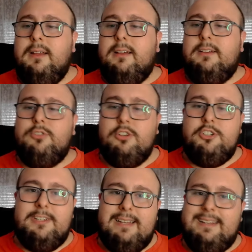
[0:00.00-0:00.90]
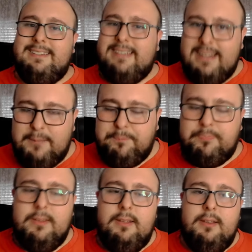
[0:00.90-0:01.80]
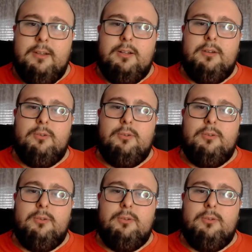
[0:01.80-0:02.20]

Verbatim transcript: eh, Sorgesana sarà eh,